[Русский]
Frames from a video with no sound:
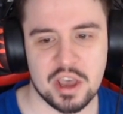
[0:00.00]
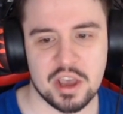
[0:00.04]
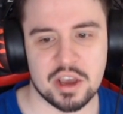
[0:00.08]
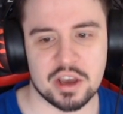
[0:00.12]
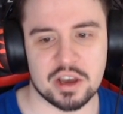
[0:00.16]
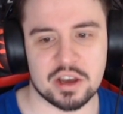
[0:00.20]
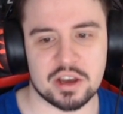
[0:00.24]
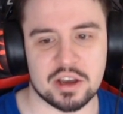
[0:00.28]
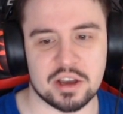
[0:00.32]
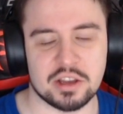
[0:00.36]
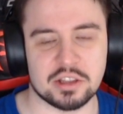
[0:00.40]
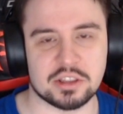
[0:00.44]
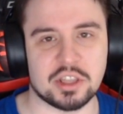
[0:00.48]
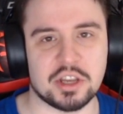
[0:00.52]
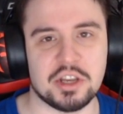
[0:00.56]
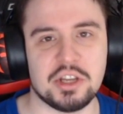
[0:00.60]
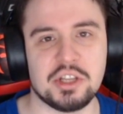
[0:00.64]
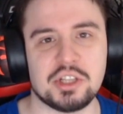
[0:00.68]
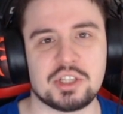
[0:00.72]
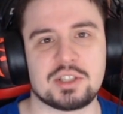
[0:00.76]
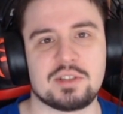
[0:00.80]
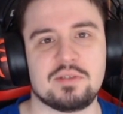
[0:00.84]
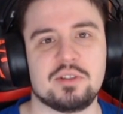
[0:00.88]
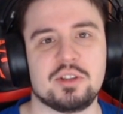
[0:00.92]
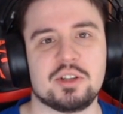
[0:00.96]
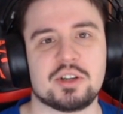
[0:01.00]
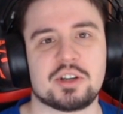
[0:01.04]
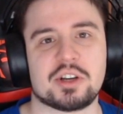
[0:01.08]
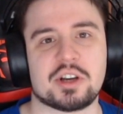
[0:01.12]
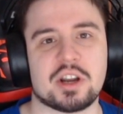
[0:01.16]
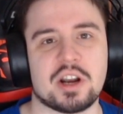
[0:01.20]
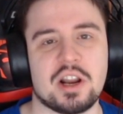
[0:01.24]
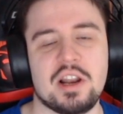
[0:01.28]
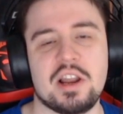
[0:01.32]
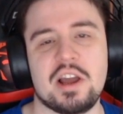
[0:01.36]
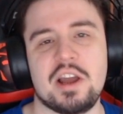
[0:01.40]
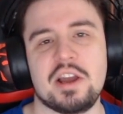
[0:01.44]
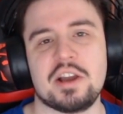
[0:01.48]
э, таинственных
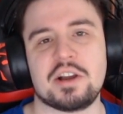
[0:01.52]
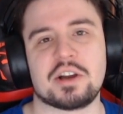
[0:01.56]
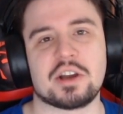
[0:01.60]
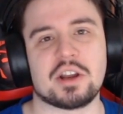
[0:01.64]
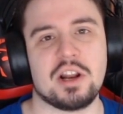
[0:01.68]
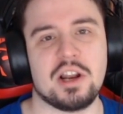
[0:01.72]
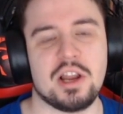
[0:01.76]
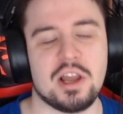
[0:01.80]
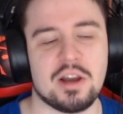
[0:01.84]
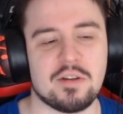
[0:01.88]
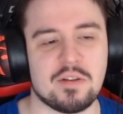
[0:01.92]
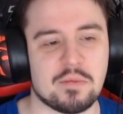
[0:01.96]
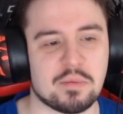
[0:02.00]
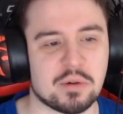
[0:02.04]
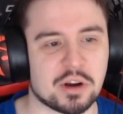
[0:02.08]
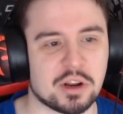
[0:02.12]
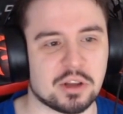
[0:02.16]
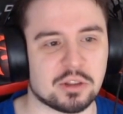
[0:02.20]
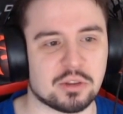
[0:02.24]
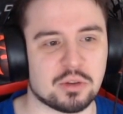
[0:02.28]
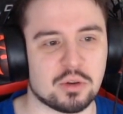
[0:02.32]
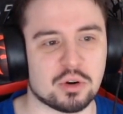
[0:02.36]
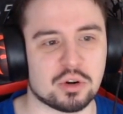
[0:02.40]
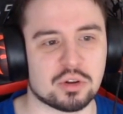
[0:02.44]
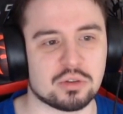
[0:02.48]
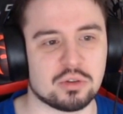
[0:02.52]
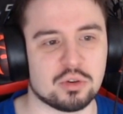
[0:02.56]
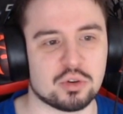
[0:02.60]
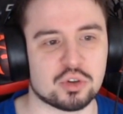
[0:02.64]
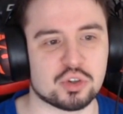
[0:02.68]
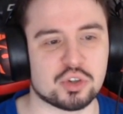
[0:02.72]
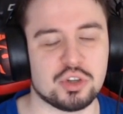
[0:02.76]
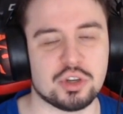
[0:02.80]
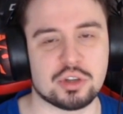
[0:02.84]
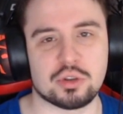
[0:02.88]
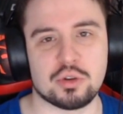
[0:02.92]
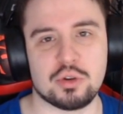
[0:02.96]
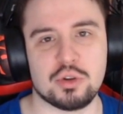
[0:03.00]
короля и королевы, про которых
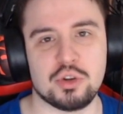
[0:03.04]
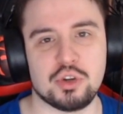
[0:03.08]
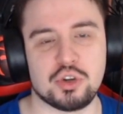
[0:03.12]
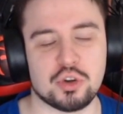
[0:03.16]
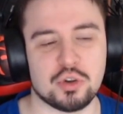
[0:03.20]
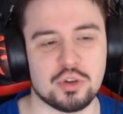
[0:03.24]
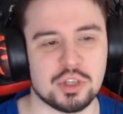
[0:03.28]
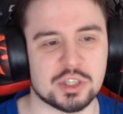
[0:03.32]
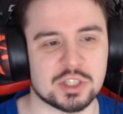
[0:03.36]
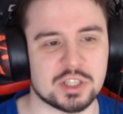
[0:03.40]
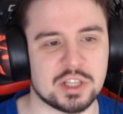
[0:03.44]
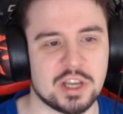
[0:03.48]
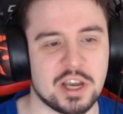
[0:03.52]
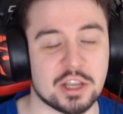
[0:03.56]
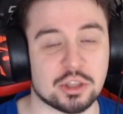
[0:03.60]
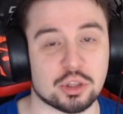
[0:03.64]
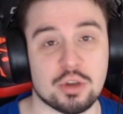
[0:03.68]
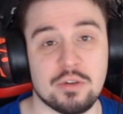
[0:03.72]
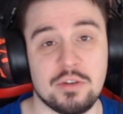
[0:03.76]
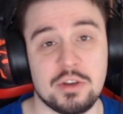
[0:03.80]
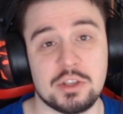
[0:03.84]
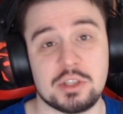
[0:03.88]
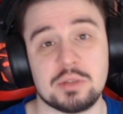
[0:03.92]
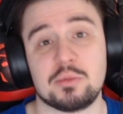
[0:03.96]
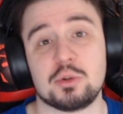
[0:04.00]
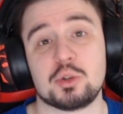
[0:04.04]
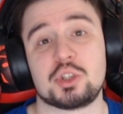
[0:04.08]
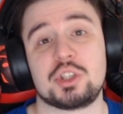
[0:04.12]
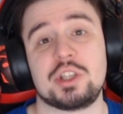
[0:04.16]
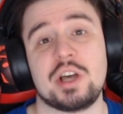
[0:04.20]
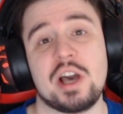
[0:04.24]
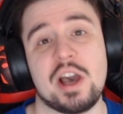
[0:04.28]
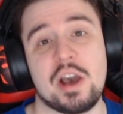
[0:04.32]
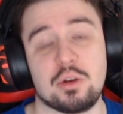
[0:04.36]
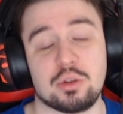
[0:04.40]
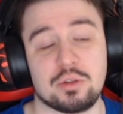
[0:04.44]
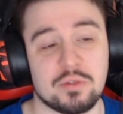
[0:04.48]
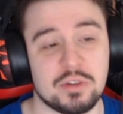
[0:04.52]
тоже никто ничего не знает. Но, видимо,
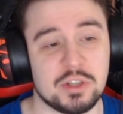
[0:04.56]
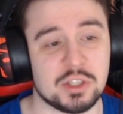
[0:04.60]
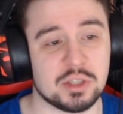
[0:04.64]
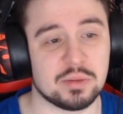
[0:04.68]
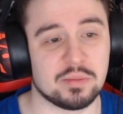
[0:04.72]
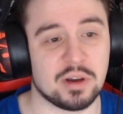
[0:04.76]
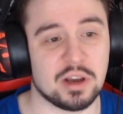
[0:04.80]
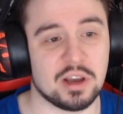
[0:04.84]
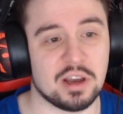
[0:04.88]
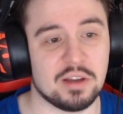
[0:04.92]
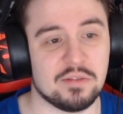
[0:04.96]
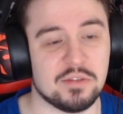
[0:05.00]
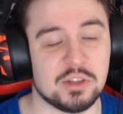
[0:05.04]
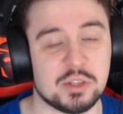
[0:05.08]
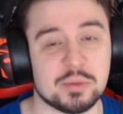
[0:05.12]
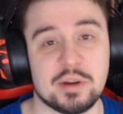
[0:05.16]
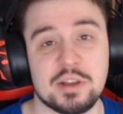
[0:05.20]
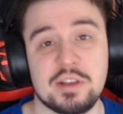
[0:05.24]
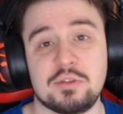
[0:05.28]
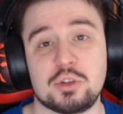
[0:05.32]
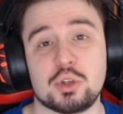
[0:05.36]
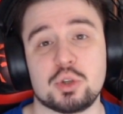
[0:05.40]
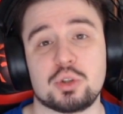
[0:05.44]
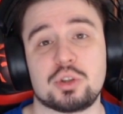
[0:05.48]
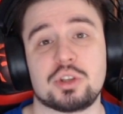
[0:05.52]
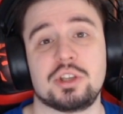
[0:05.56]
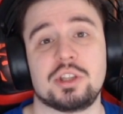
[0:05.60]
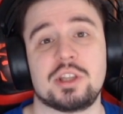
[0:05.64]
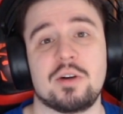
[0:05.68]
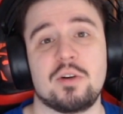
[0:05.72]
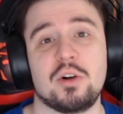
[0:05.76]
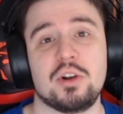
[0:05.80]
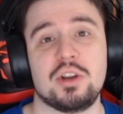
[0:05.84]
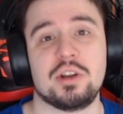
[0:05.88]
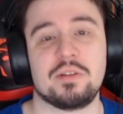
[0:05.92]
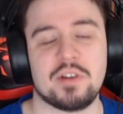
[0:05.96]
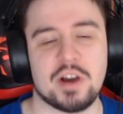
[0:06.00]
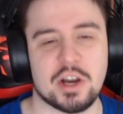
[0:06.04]
знают. Видимо, видимо они все-таки
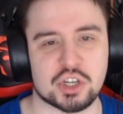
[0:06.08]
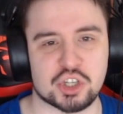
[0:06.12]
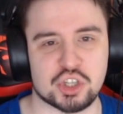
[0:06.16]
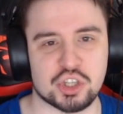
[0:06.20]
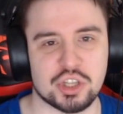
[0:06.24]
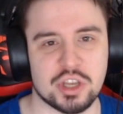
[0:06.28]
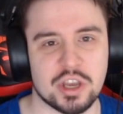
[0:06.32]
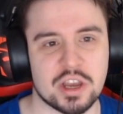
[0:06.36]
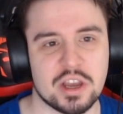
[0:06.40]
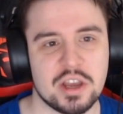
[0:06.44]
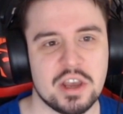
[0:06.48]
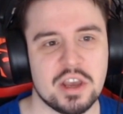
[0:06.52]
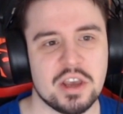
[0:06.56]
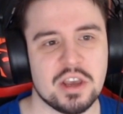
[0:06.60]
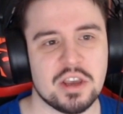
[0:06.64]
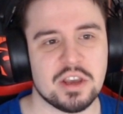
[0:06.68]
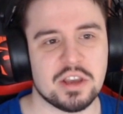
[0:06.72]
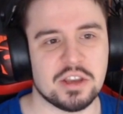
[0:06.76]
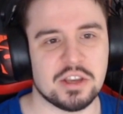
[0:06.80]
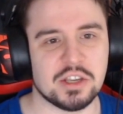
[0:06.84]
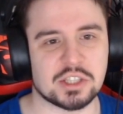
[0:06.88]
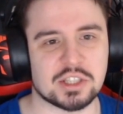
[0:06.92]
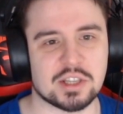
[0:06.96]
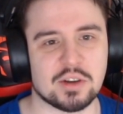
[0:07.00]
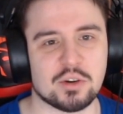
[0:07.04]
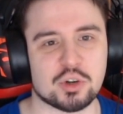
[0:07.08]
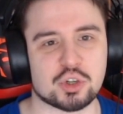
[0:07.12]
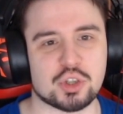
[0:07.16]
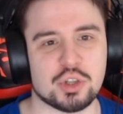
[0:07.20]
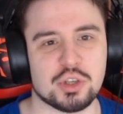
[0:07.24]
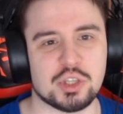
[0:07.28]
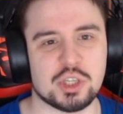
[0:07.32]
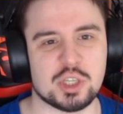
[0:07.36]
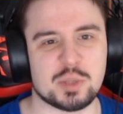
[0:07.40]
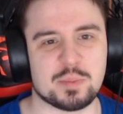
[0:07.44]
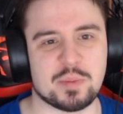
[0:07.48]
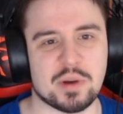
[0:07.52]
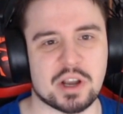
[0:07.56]
довольно важные. И из того, что
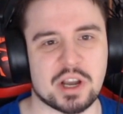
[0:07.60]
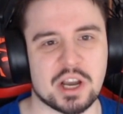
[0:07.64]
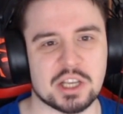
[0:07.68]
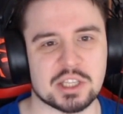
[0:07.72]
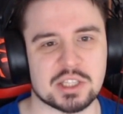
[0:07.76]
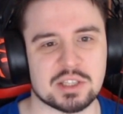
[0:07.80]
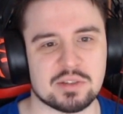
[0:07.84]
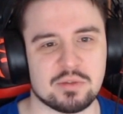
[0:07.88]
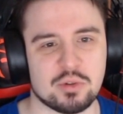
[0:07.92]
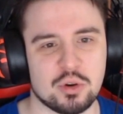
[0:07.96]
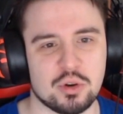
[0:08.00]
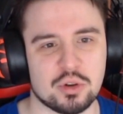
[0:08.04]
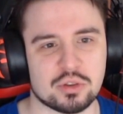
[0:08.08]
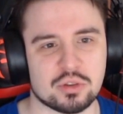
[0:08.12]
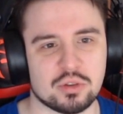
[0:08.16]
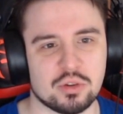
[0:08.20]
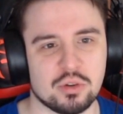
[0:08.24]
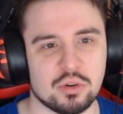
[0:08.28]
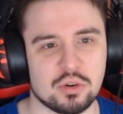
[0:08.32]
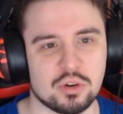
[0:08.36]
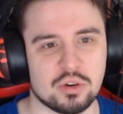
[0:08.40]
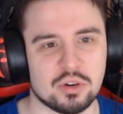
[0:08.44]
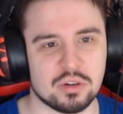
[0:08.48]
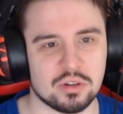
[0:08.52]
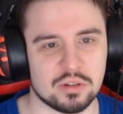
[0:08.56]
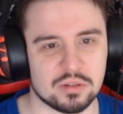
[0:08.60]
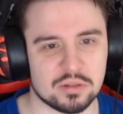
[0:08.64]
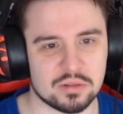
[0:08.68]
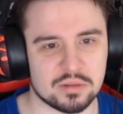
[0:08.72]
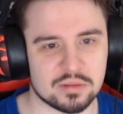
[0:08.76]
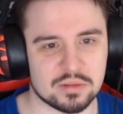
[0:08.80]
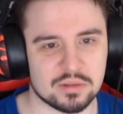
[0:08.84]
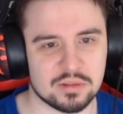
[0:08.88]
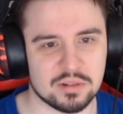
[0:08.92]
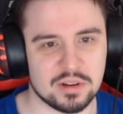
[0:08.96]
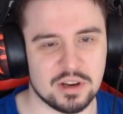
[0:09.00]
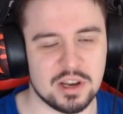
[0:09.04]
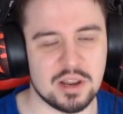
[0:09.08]
они здесь показывают, но
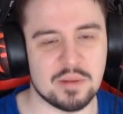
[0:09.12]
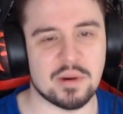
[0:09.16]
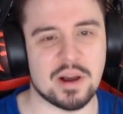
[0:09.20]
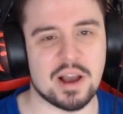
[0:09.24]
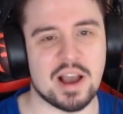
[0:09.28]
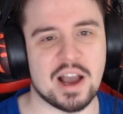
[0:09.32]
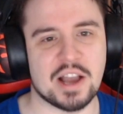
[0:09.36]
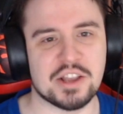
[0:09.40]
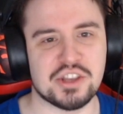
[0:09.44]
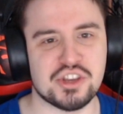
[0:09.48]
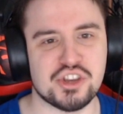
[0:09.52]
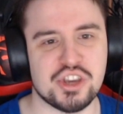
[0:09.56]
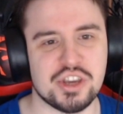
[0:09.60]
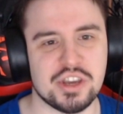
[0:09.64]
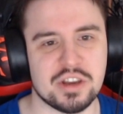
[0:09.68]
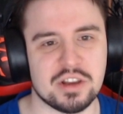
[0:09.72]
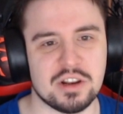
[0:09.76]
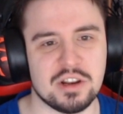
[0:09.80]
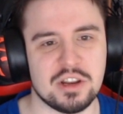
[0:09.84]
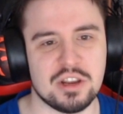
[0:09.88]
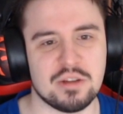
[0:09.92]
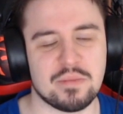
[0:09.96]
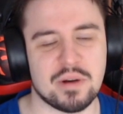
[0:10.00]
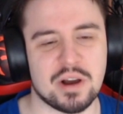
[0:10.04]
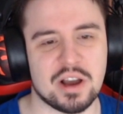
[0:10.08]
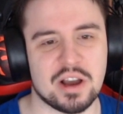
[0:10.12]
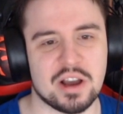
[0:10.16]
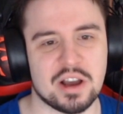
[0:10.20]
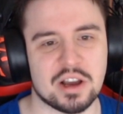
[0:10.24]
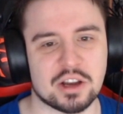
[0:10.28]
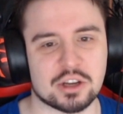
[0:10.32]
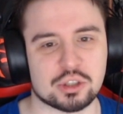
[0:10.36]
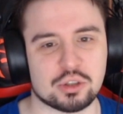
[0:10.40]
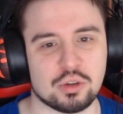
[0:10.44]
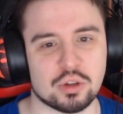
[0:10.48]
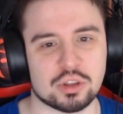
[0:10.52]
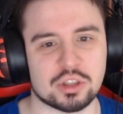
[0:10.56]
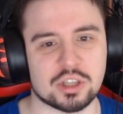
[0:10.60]
Либо они,
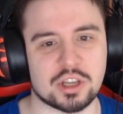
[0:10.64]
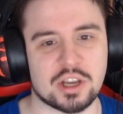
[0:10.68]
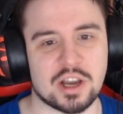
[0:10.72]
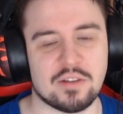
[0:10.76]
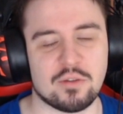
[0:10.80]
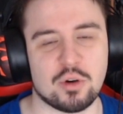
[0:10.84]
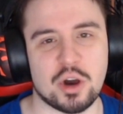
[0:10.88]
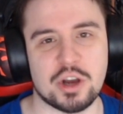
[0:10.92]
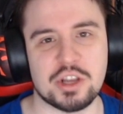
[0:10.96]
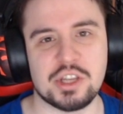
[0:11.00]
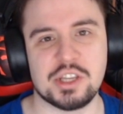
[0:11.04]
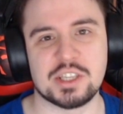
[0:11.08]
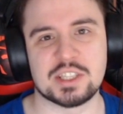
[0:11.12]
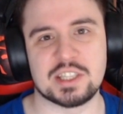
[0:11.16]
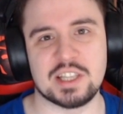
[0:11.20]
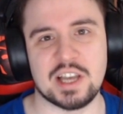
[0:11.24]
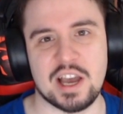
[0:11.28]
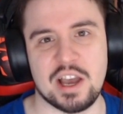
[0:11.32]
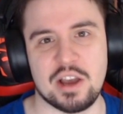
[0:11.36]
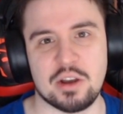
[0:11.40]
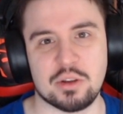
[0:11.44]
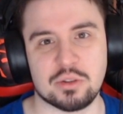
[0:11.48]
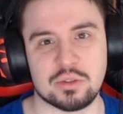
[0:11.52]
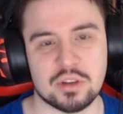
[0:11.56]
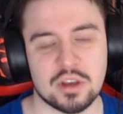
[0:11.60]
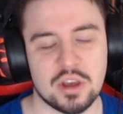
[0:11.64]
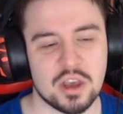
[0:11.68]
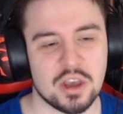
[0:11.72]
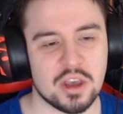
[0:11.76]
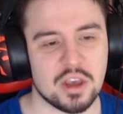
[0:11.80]
либо кто-то, кого они знают.